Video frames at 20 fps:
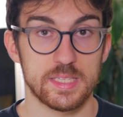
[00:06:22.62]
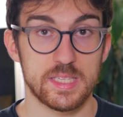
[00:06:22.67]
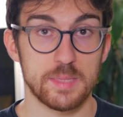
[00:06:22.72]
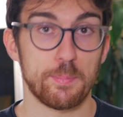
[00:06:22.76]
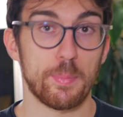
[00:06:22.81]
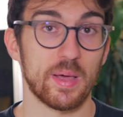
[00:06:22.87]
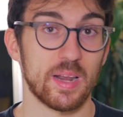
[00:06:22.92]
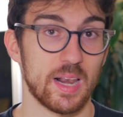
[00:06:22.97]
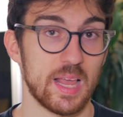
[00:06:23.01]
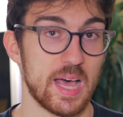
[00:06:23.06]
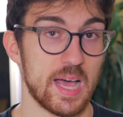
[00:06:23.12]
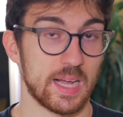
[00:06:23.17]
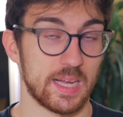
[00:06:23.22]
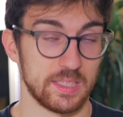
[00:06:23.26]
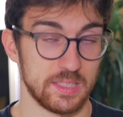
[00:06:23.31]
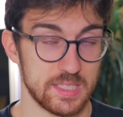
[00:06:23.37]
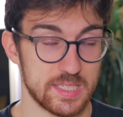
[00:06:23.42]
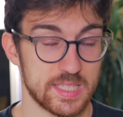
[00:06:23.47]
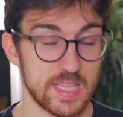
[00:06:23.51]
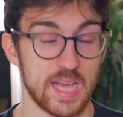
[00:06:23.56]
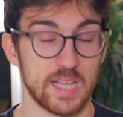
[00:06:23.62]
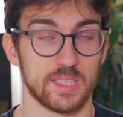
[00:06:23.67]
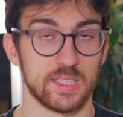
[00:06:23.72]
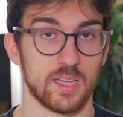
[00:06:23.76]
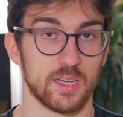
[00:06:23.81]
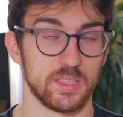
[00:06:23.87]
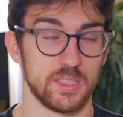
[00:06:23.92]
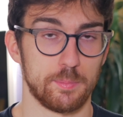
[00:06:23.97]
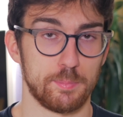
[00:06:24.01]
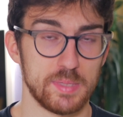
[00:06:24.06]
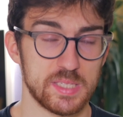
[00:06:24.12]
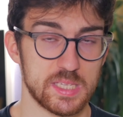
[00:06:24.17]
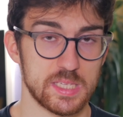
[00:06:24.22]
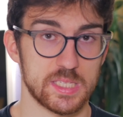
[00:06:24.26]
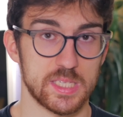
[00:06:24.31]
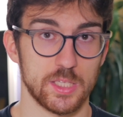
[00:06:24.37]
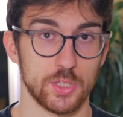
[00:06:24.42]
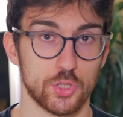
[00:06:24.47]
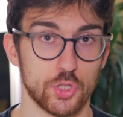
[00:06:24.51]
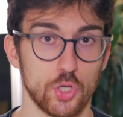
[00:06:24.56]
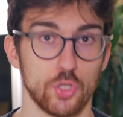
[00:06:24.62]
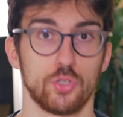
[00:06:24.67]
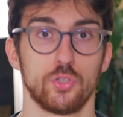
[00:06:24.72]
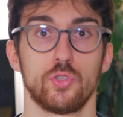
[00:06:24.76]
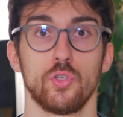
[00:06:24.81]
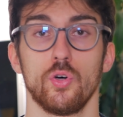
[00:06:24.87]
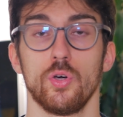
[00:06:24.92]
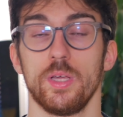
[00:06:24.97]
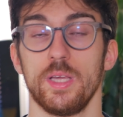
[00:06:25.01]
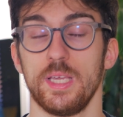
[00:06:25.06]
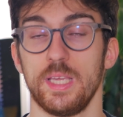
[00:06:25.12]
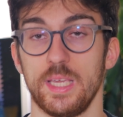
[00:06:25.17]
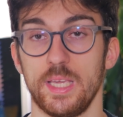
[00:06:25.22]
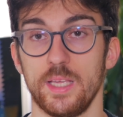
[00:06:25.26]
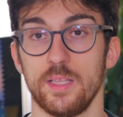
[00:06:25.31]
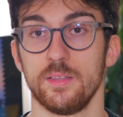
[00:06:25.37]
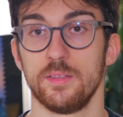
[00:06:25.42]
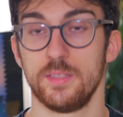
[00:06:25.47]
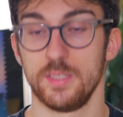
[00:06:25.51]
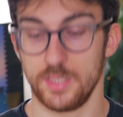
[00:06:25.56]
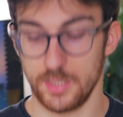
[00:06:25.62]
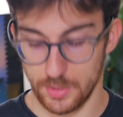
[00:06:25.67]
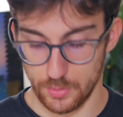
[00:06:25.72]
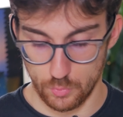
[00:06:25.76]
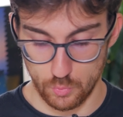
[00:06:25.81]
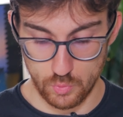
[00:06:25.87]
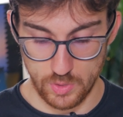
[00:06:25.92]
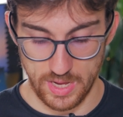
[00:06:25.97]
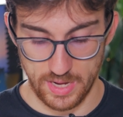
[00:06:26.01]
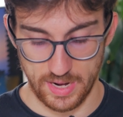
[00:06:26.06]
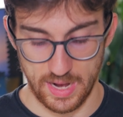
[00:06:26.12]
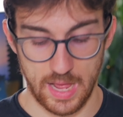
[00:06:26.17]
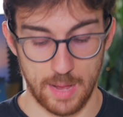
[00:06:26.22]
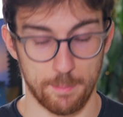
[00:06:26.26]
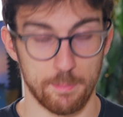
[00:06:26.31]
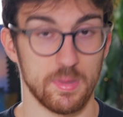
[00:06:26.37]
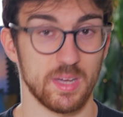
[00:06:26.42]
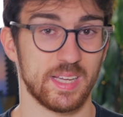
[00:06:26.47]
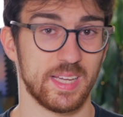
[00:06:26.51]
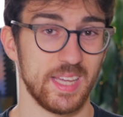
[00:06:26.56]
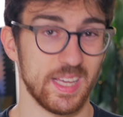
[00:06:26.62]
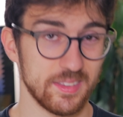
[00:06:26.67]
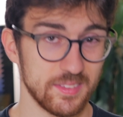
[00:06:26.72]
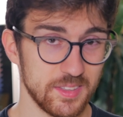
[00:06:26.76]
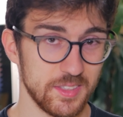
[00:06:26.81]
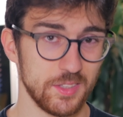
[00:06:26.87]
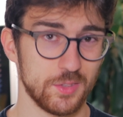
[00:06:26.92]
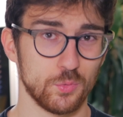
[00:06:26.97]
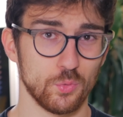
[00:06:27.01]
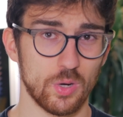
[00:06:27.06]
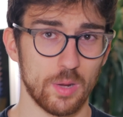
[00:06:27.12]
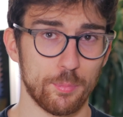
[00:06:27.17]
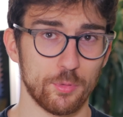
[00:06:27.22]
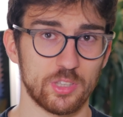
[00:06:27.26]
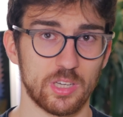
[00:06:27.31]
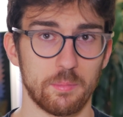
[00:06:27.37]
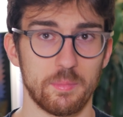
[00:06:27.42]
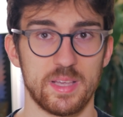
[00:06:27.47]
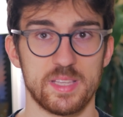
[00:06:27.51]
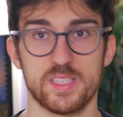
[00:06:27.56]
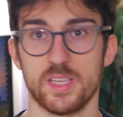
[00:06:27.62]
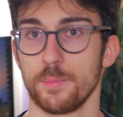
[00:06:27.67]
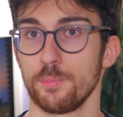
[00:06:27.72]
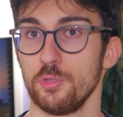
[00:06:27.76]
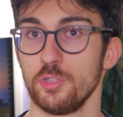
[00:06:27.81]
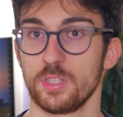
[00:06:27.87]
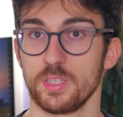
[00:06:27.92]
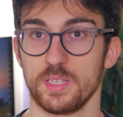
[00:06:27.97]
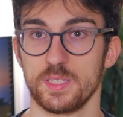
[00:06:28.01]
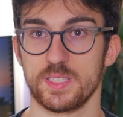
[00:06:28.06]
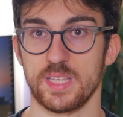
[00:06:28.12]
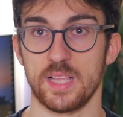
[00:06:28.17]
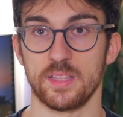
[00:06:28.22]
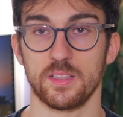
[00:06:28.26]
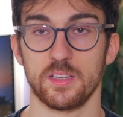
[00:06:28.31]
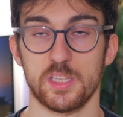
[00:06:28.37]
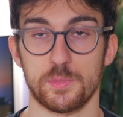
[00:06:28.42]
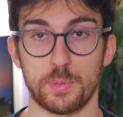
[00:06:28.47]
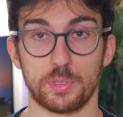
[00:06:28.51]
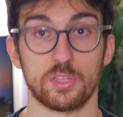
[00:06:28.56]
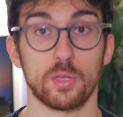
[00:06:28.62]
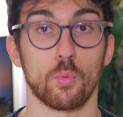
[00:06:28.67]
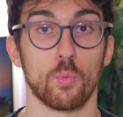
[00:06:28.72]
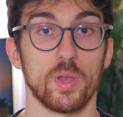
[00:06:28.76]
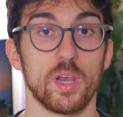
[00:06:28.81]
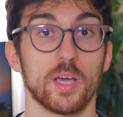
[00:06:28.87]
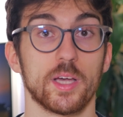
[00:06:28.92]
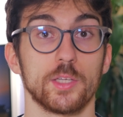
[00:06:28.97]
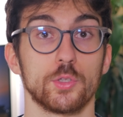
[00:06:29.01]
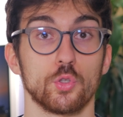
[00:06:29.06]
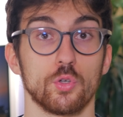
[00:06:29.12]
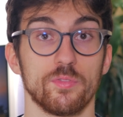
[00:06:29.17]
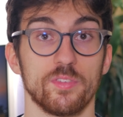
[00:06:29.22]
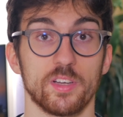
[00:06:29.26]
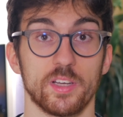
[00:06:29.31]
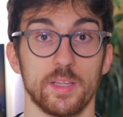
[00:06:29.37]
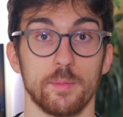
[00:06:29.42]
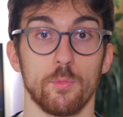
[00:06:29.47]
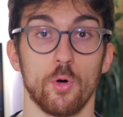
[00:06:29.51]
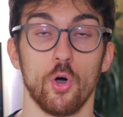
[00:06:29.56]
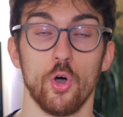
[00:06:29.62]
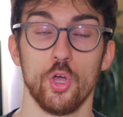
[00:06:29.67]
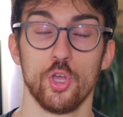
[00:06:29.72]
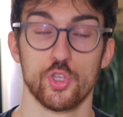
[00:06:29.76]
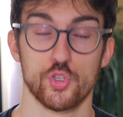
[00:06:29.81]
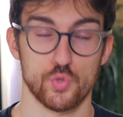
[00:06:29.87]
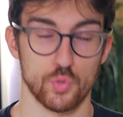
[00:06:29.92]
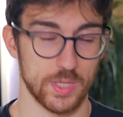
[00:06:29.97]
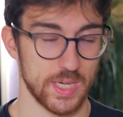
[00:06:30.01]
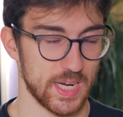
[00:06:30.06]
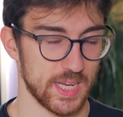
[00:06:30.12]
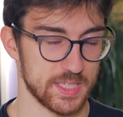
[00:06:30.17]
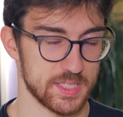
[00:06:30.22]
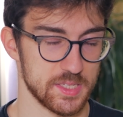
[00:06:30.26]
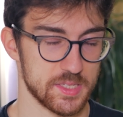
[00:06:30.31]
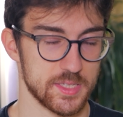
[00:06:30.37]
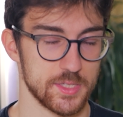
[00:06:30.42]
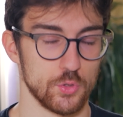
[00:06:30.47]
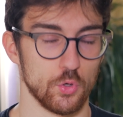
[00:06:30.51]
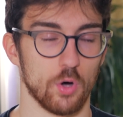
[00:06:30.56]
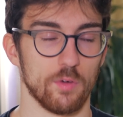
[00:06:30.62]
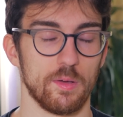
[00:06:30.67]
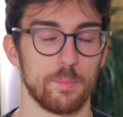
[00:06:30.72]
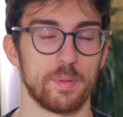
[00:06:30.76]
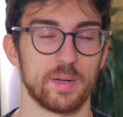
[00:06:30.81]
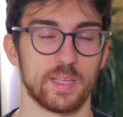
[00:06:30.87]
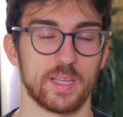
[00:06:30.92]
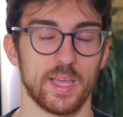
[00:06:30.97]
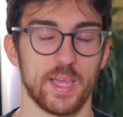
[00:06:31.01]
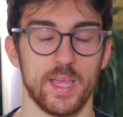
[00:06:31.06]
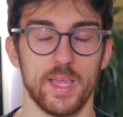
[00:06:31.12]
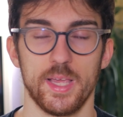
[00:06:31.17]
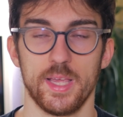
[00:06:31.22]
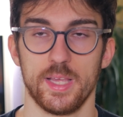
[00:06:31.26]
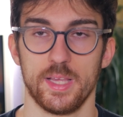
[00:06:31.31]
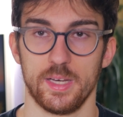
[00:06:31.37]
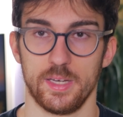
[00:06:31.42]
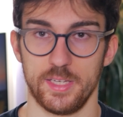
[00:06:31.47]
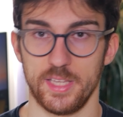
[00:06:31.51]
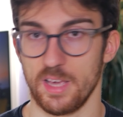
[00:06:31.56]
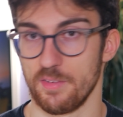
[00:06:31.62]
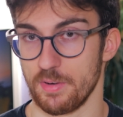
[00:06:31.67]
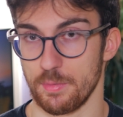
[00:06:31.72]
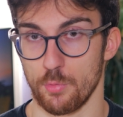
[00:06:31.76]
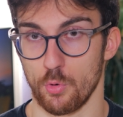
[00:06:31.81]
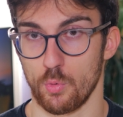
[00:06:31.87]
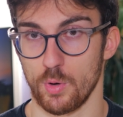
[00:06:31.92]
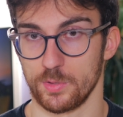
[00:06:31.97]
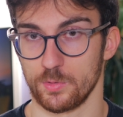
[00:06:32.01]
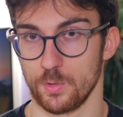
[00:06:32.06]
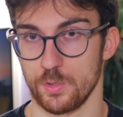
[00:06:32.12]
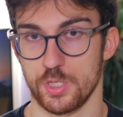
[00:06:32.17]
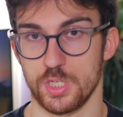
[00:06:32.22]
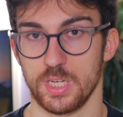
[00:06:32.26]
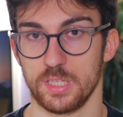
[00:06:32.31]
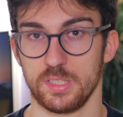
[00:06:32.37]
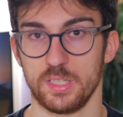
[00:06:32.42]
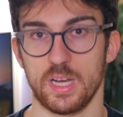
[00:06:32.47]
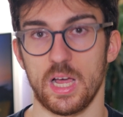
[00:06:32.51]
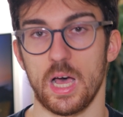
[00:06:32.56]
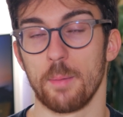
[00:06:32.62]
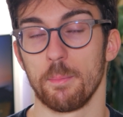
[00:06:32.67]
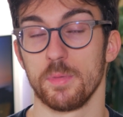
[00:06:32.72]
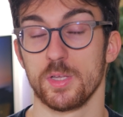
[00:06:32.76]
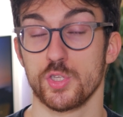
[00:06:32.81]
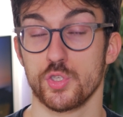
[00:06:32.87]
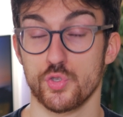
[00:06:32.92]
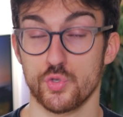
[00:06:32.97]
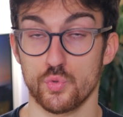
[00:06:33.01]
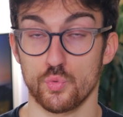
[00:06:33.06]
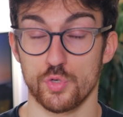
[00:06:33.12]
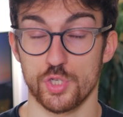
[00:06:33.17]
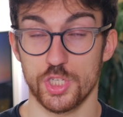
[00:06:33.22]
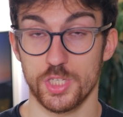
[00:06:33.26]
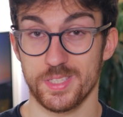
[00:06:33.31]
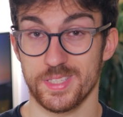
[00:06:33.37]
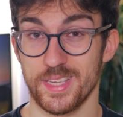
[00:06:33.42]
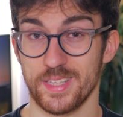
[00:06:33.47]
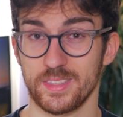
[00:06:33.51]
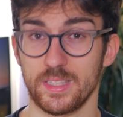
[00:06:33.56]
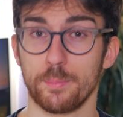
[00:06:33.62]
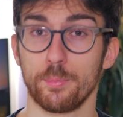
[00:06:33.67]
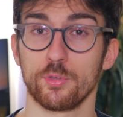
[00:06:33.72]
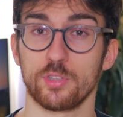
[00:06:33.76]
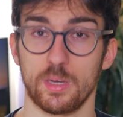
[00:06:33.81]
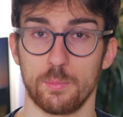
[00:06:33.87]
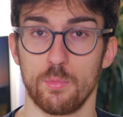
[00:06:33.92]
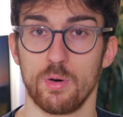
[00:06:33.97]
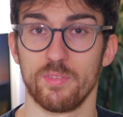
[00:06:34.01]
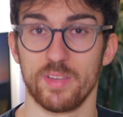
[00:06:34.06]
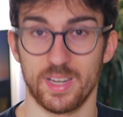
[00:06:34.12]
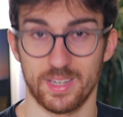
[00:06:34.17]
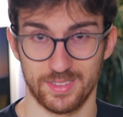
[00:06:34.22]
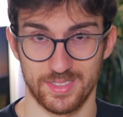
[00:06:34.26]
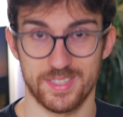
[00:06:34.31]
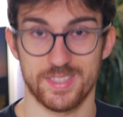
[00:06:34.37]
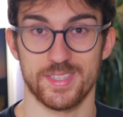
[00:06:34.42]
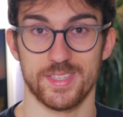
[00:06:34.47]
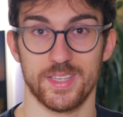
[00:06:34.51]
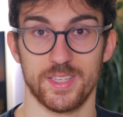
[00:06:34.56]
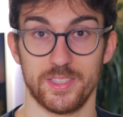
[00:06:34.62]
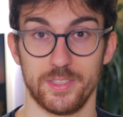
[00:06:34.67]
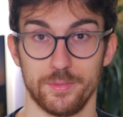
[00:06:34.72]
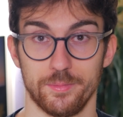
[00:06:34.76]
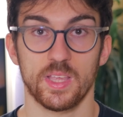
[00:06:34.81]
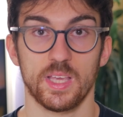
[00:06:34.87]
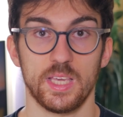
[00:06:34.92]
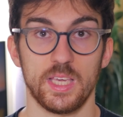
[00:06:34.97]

Si parla anche di standard ip 68 e di una RAM che addirittura potrebbe essere più interessante rispetto a quella che troveremo su Galaxy S9 perché lì avremo 4 GB di RAM, su G7 potremmo averne 6.